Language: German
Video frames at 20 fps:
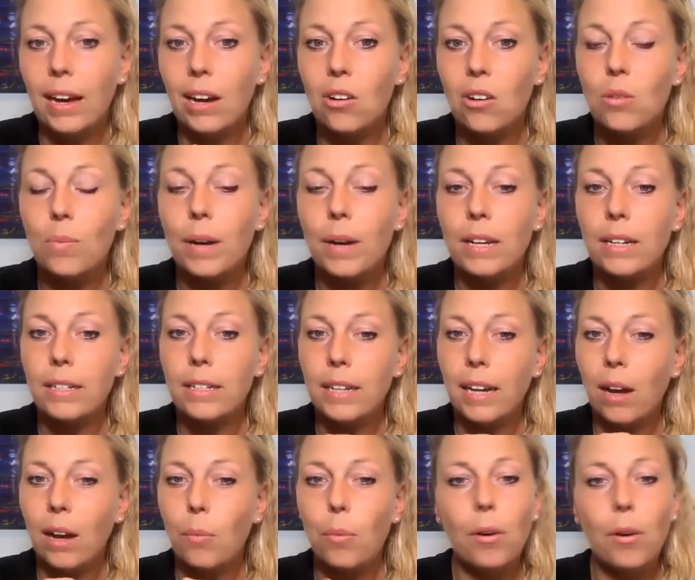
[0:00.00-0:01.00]
Auch bei den
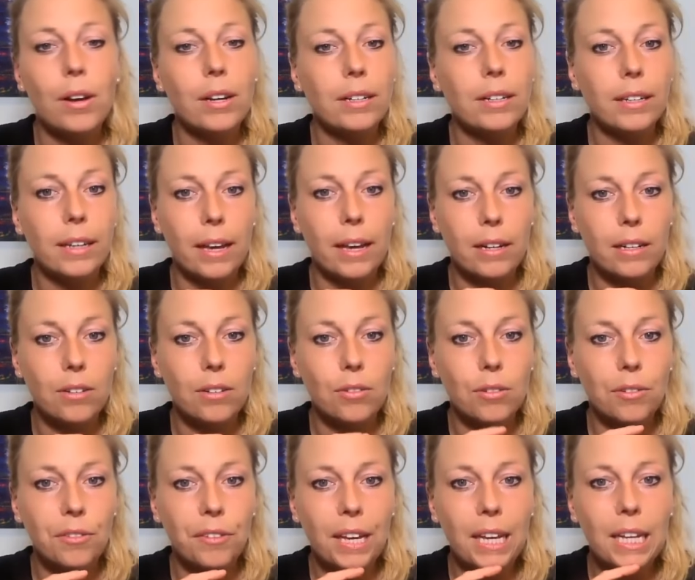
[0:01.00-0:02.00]
Therapeuten kenne ich
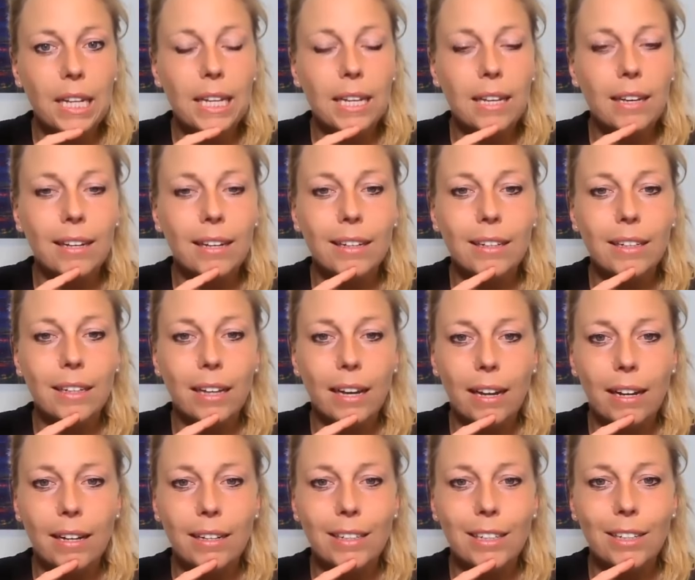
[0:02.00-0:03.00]
nur wenige, die
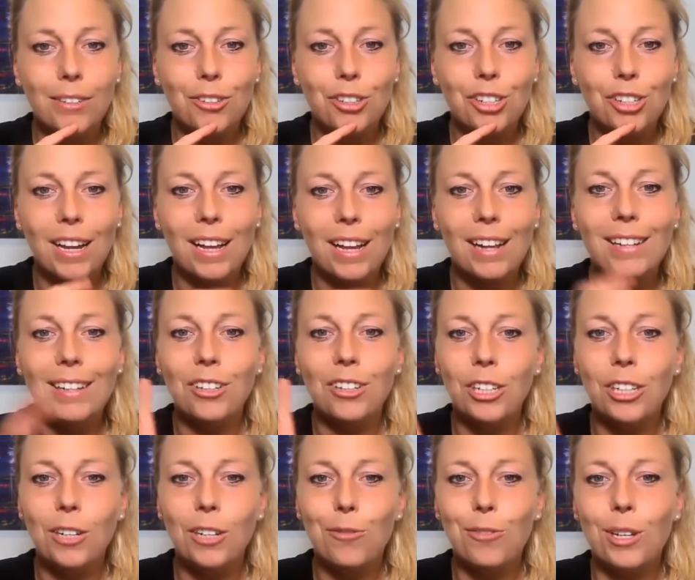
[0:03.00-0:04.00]
relativ schnell die
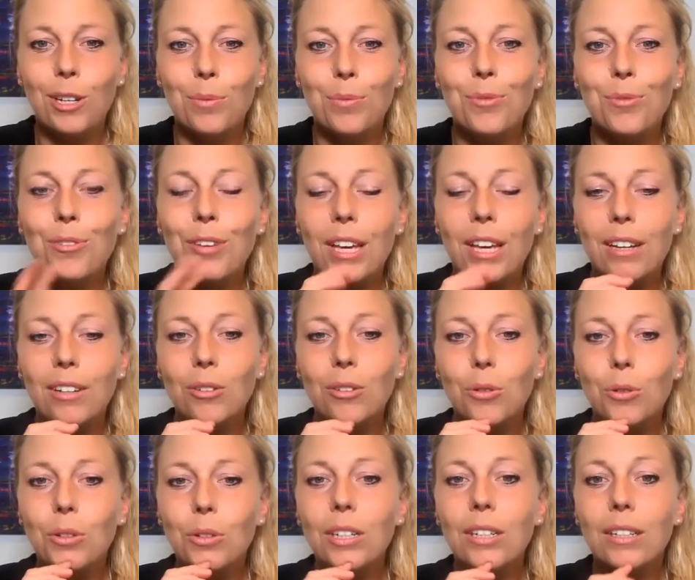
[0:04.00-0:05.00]
Schiefe im
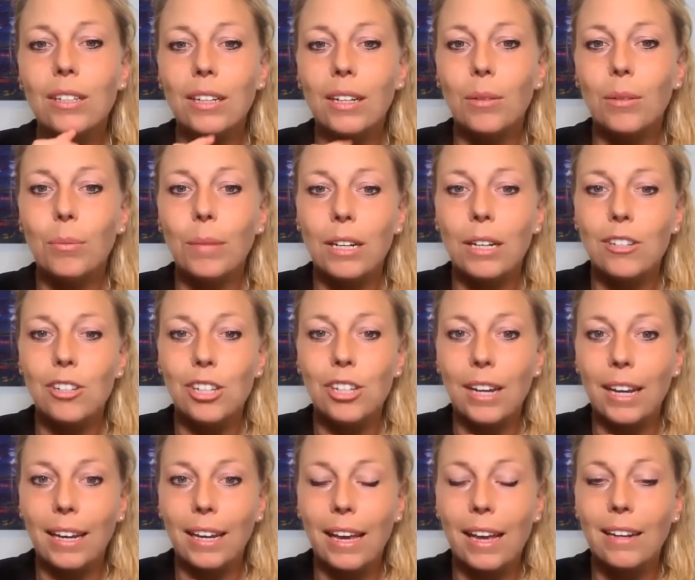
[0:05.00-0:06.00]
Pferd und im
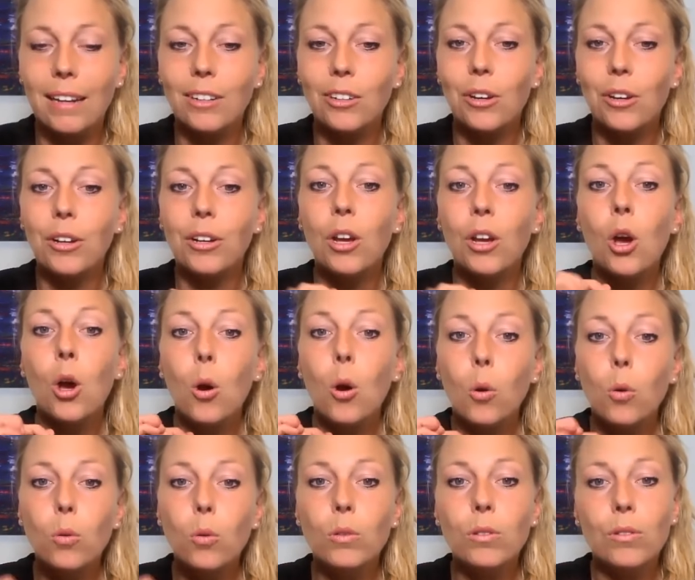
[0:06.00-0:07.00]
Menschen erkennen können
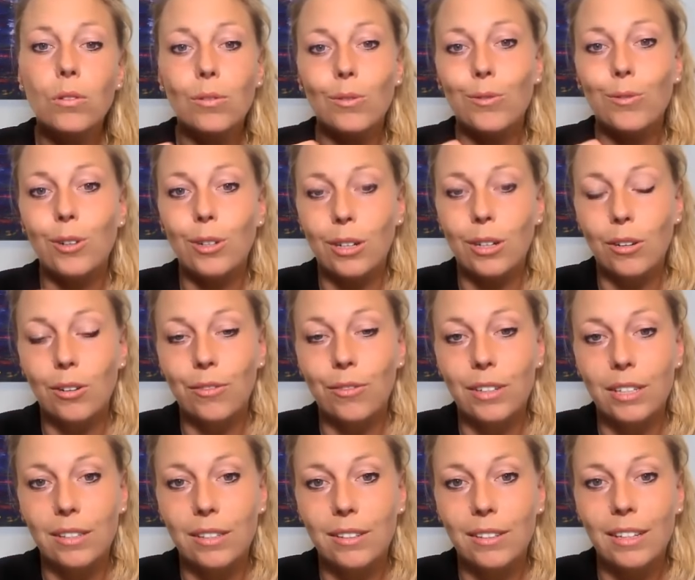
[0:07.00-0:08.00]
und sofort auch
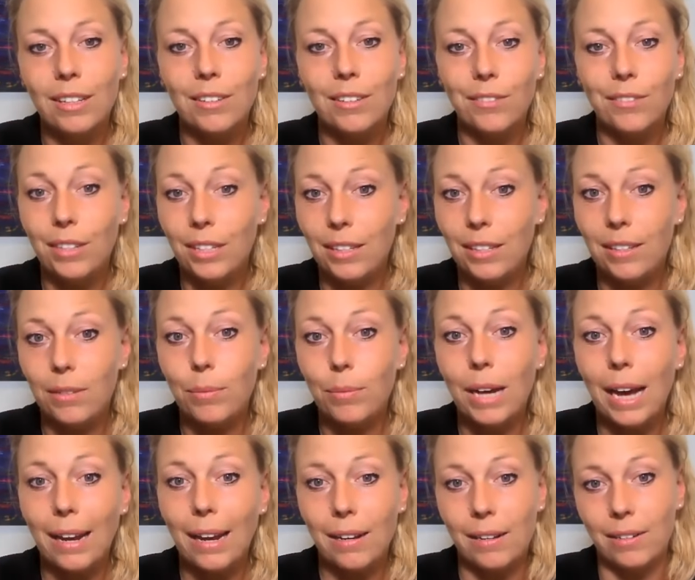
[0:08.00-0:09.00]
wissen, wie sie sie
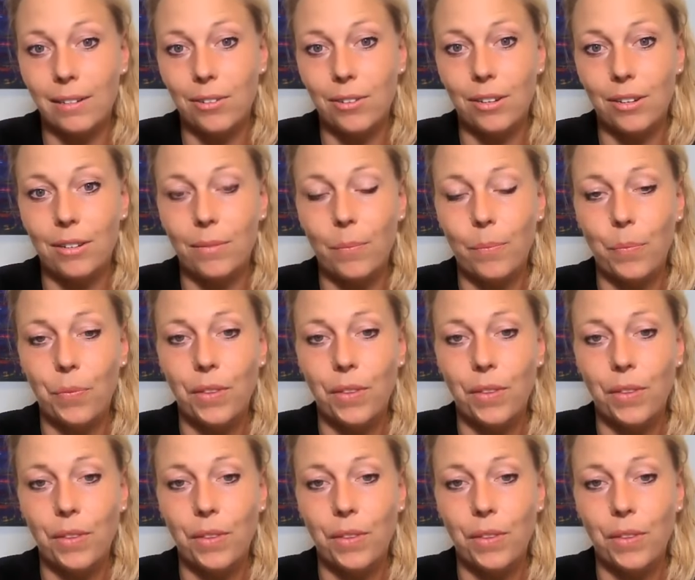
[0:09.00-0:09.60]
behandeln können.